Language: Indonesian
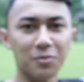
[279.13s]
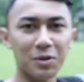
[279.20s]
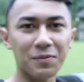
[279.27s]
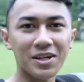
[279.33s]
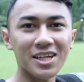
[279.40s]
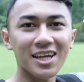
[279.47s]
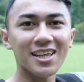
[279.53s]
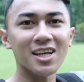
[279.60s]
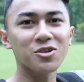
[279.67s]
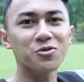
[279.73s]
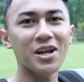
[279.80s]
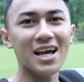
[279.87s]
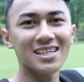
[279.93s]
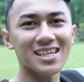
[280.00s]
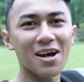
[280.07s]
Teman-teman, kita
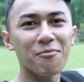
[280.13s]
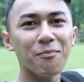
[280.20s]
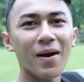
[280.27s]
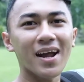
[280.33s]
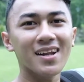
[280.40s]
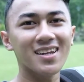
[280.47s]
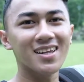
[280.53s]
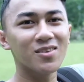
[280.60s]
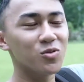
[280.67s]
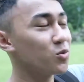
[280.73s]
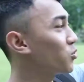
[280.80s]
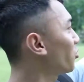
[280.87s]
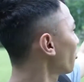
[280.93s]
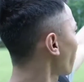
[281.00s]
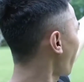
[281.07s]
sudah sampai di
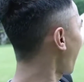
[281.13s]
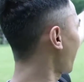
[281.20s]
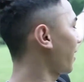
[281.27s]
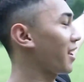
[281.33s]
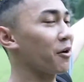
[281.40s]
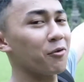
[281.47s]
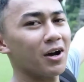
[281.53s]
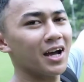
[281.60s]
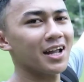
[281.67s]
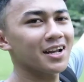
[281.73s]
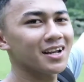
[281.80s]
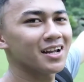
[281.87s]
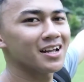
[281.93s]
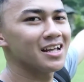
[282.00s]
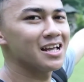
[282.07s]
Tugu
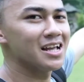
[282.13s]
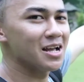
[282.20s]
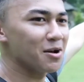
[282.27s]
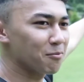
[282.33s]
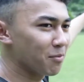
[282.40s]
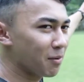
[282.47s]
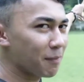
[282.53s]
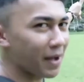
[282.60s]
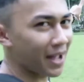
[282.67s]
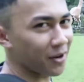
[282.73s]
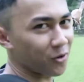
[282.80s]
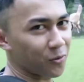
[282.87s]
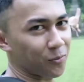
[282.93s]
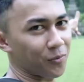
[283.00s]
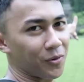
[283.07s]
Pahlawan Bapak
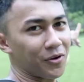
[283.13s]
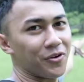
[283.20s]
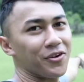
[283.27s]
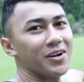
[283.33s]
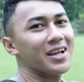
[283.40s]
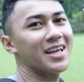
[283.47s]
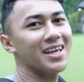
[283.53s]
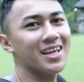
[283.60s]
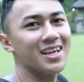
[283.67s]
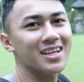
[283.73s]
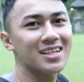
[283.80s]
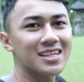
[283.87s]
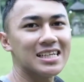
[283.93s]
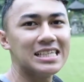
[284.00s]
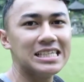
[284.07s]
Anom. Oke.